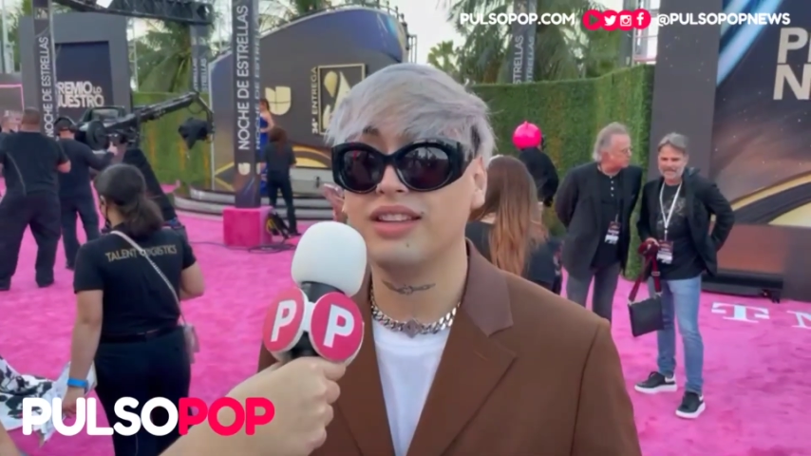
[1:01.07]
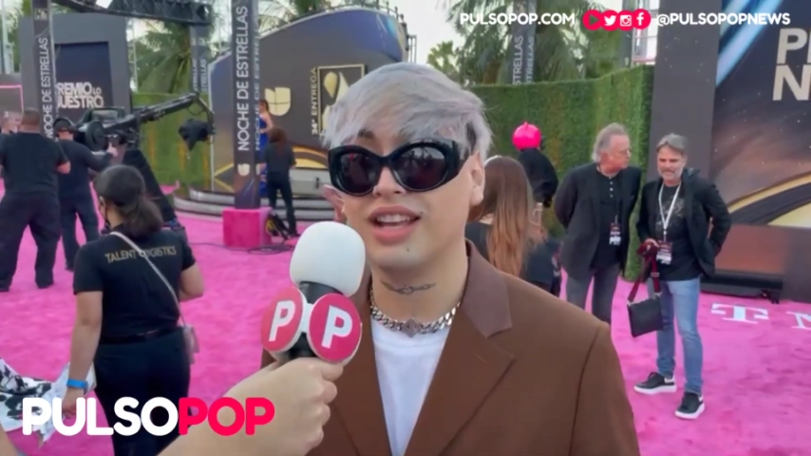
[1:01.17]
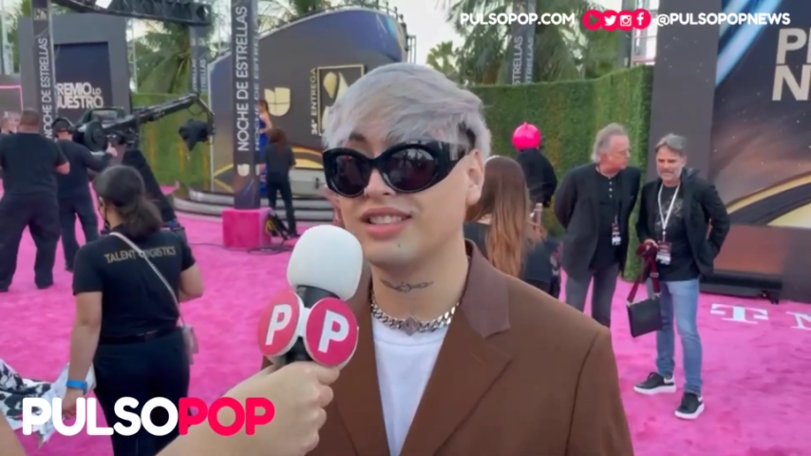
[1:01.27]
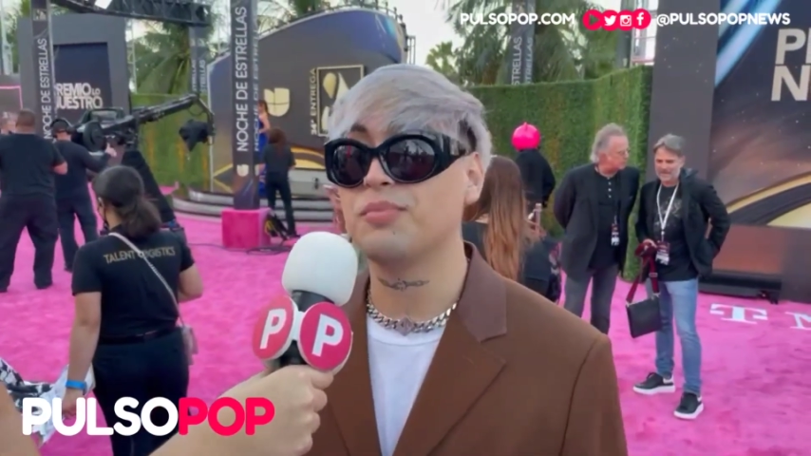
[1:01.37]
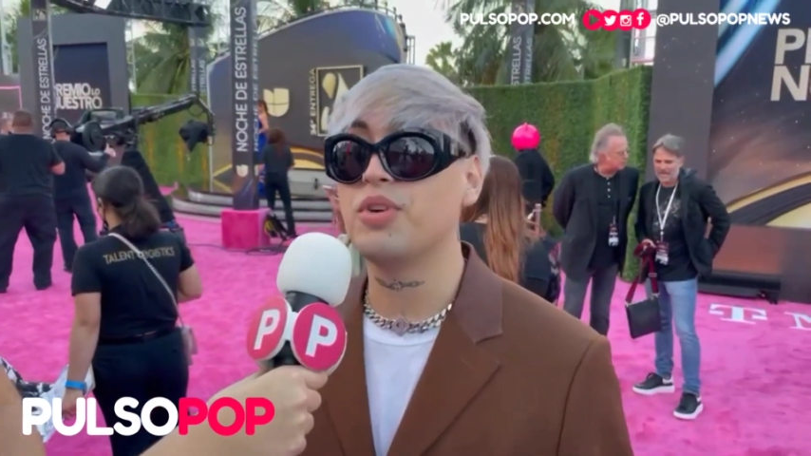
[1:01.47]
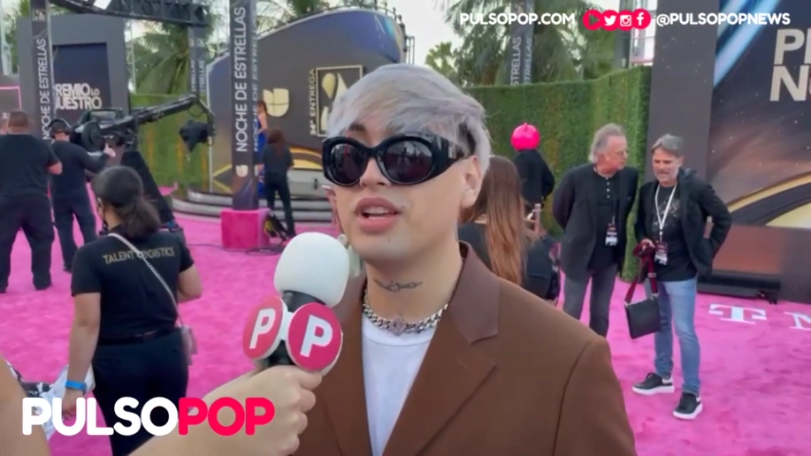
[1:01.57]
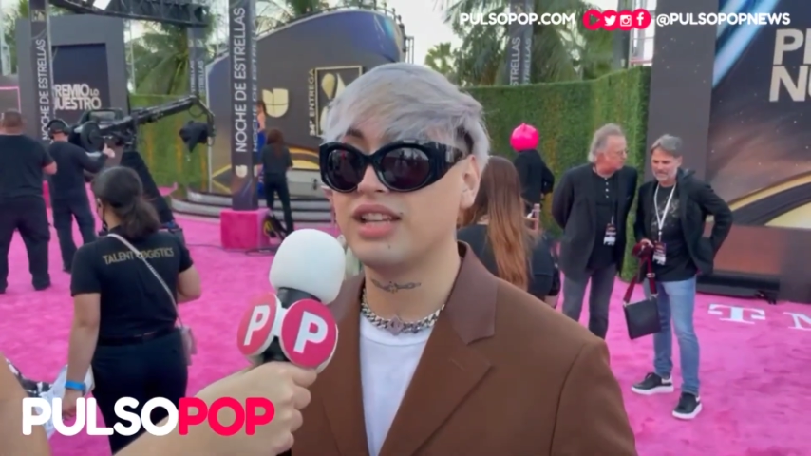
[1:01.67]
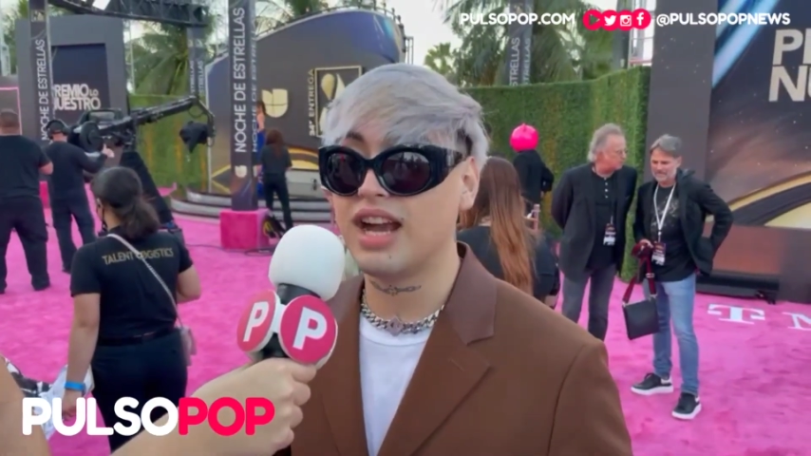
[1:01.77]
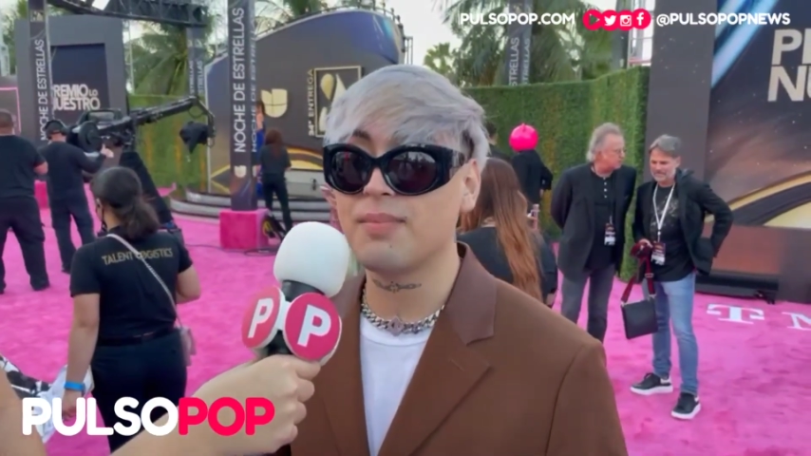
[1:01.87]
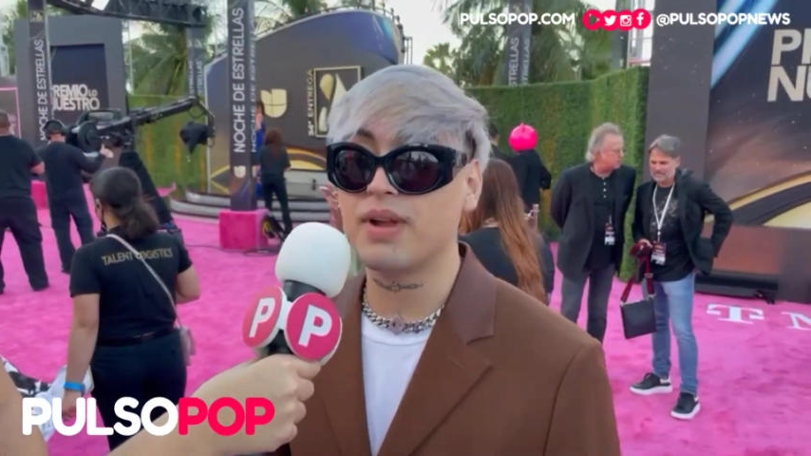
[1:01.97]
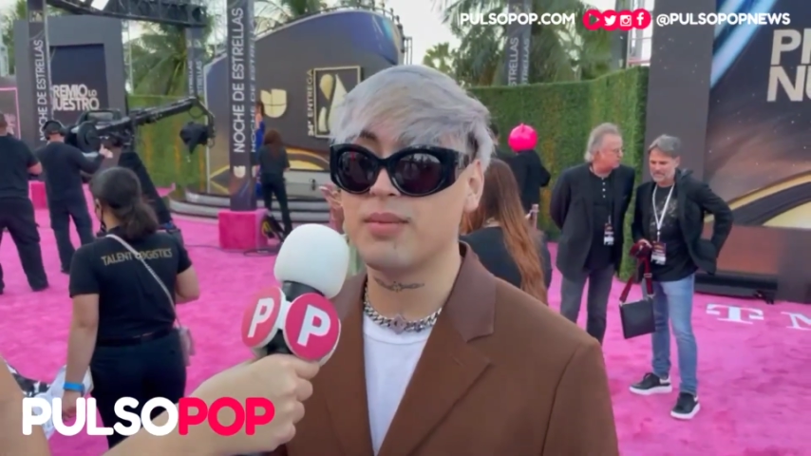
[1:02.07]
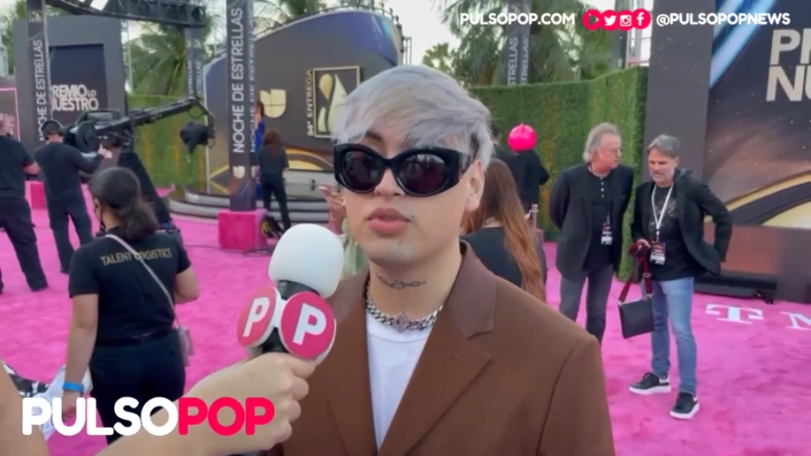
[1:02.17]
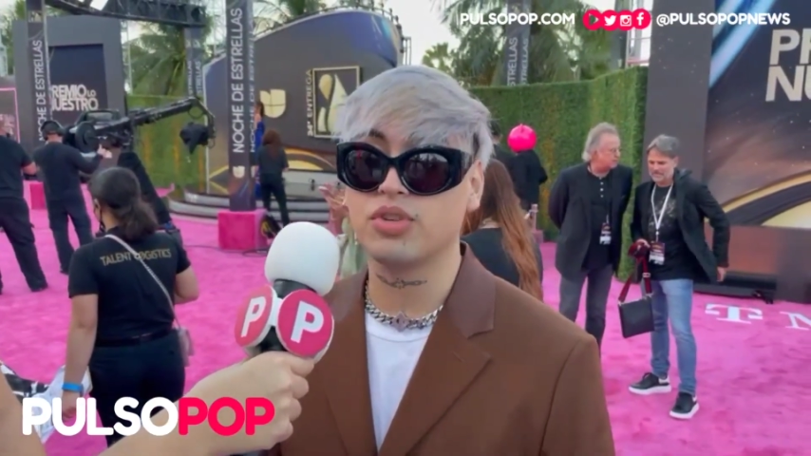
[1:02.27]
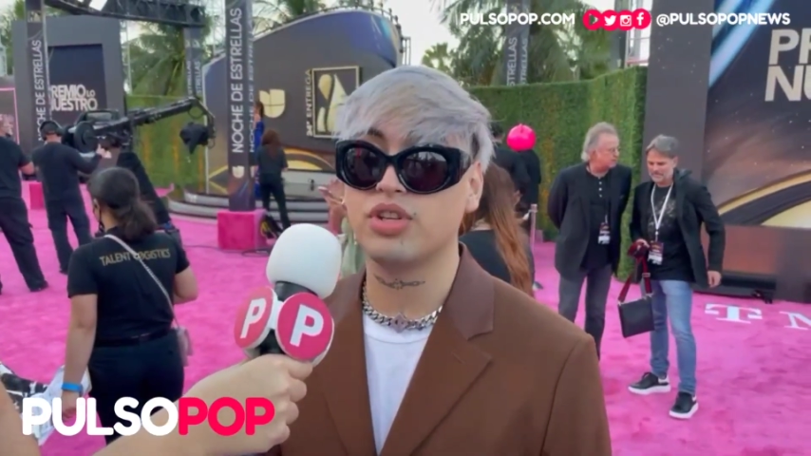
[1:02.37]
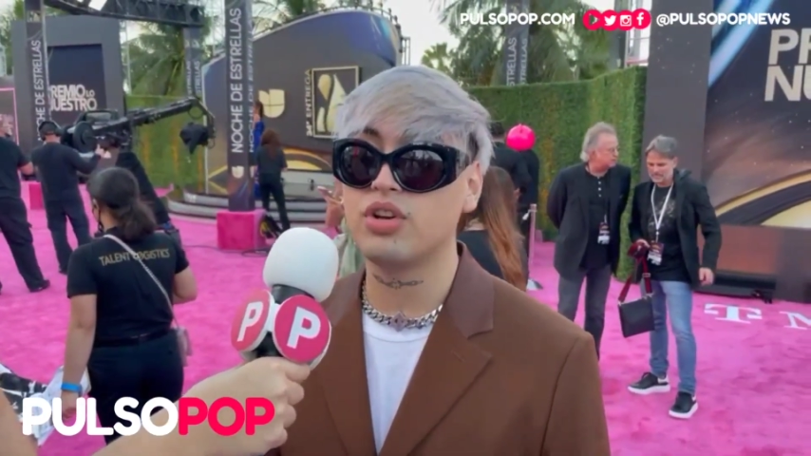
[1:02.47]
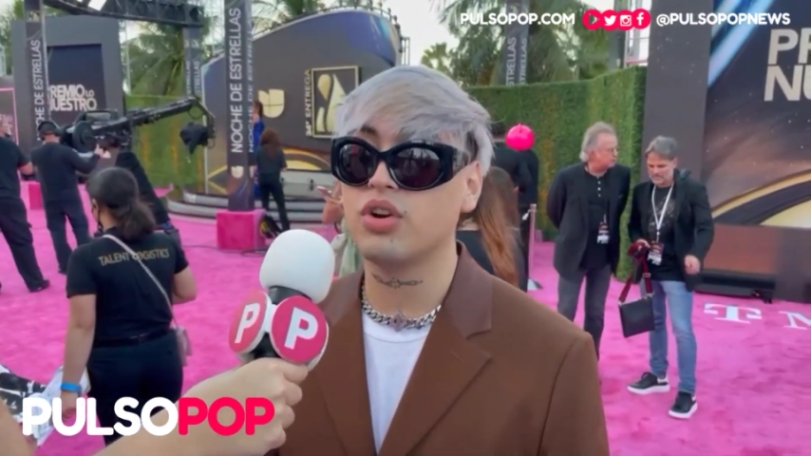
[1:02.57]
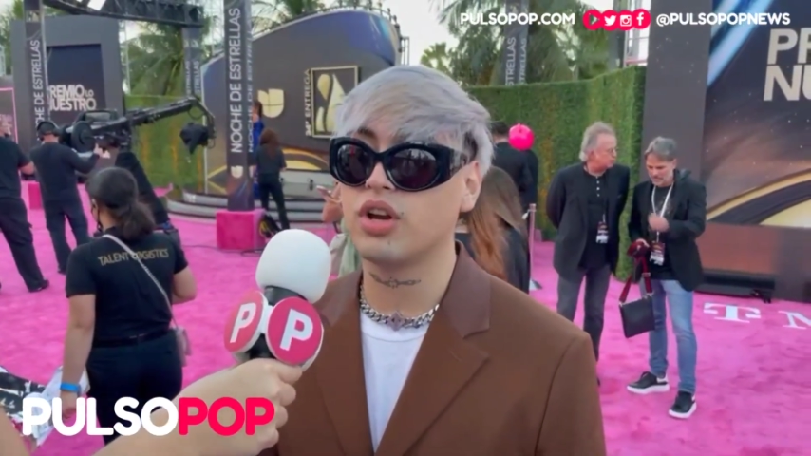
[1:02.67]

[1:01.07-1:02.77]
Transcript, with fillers: de que se puede llegar para muchos chicos.